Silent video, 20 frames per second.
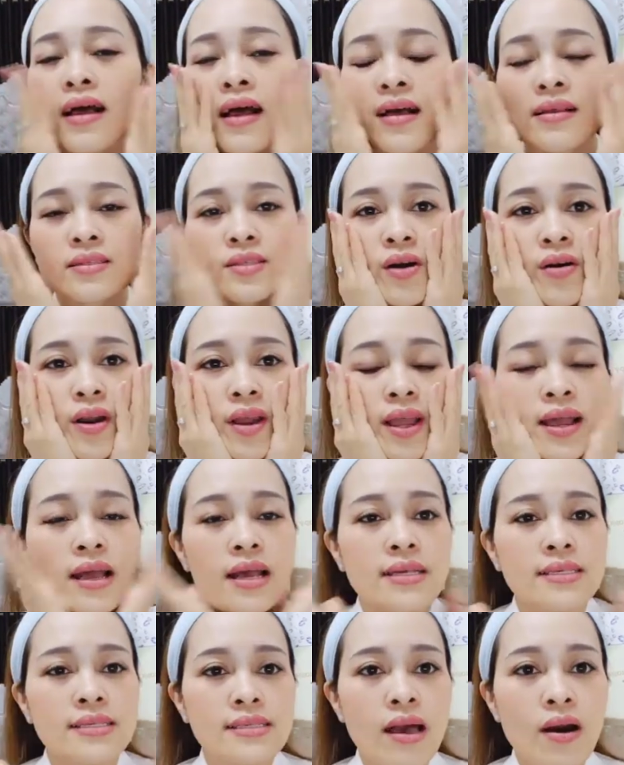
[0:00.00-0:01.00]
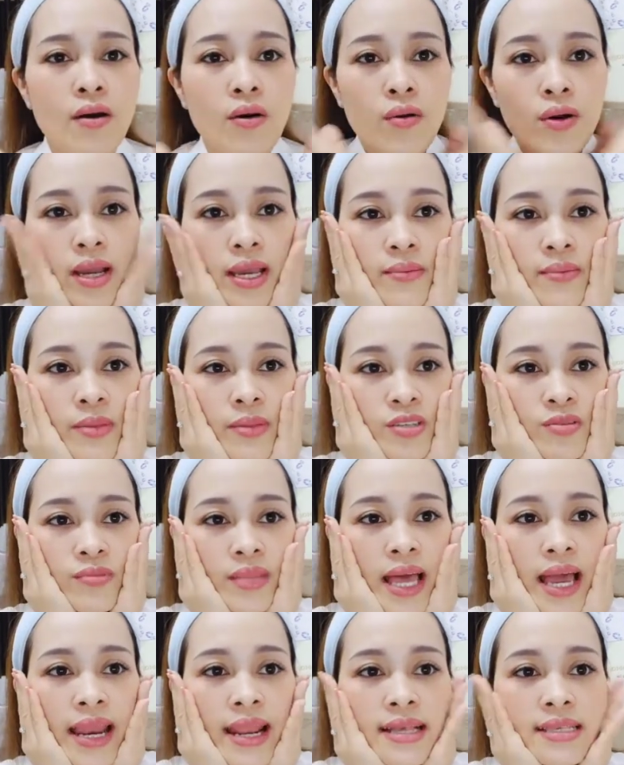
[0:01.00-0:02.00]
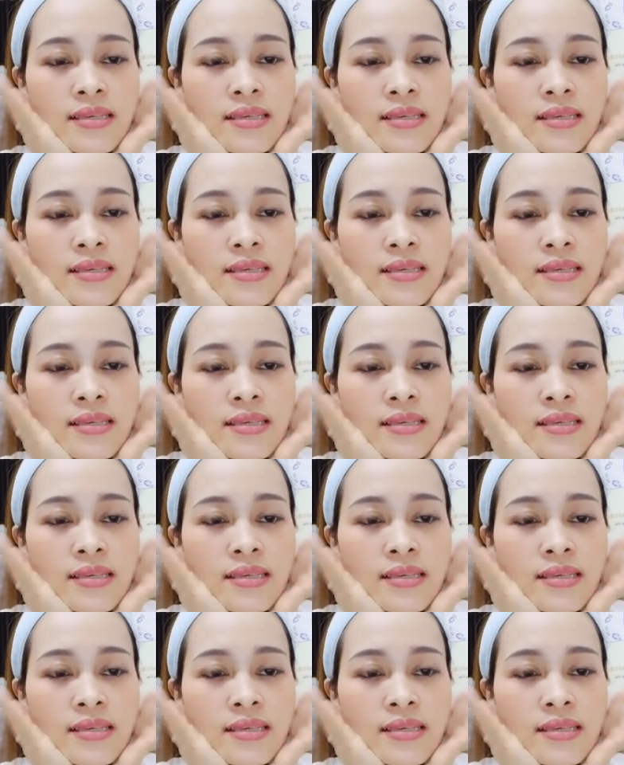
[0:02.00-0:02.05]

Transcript: rồi sau khi mà chúng ta đã